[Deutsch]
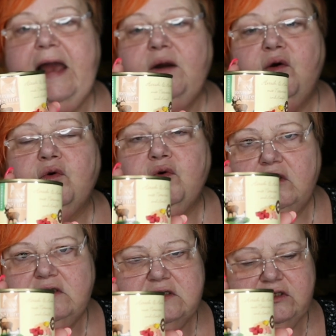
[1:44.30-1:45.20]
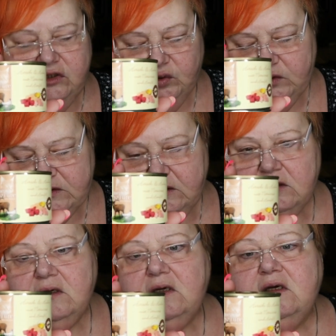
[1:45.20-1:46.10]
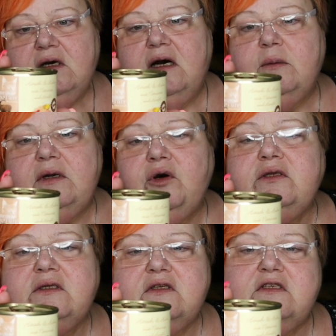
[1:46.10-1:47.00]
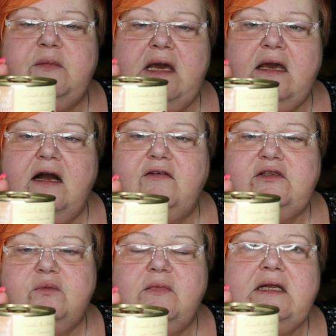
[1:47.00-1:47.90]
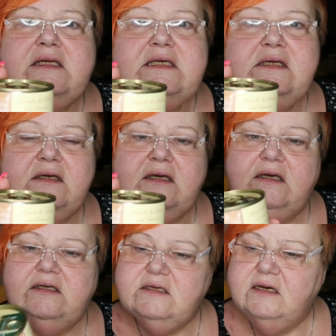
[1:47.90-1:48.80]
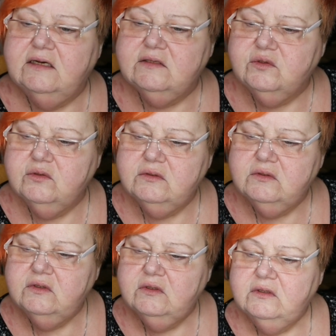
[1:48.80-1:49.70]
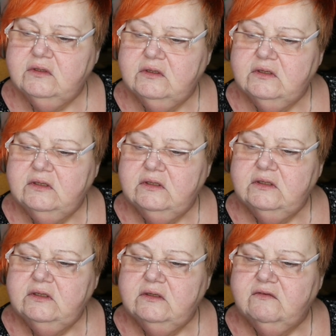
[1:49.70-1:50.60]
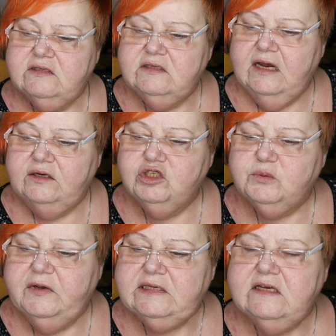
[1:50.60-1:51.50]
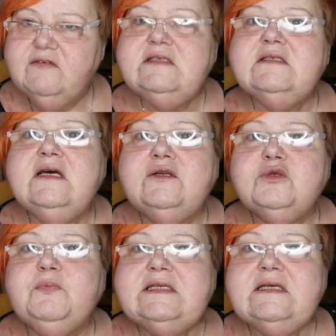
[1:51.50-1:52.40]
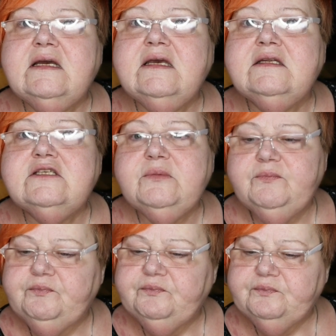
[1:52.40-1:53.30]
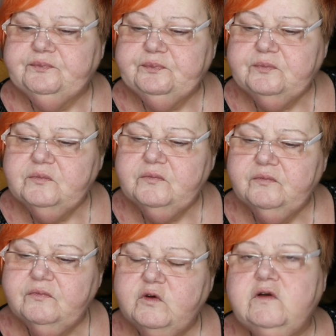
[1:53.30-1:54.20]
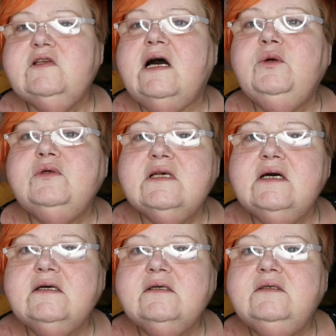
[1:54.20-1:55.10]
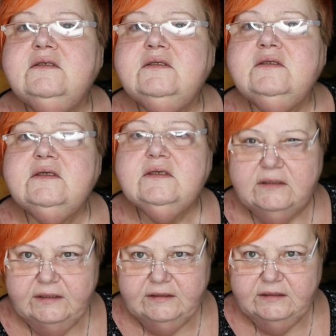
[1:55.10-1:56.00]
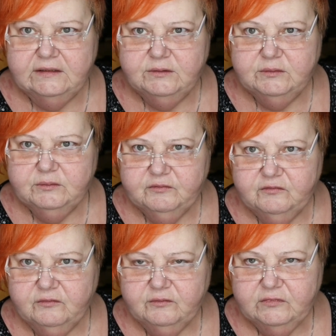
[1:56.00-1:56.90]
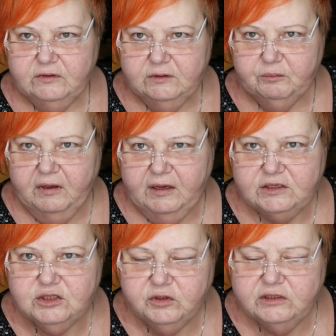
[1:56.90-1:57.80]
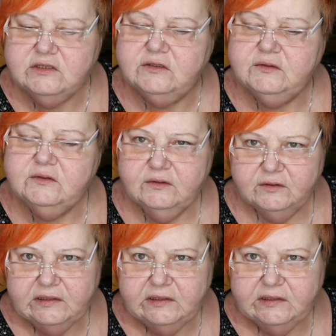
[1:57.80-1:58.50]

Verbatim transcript: zwar 1,19 Euro die Dose, aber Leute, das ist mir egal, wenn es um meine Tiere geht, ja, also wenn sie dadurch besser, wenn es ihnen dadurch besser geht, willst du Hallo sagen? Lady in Beige heute.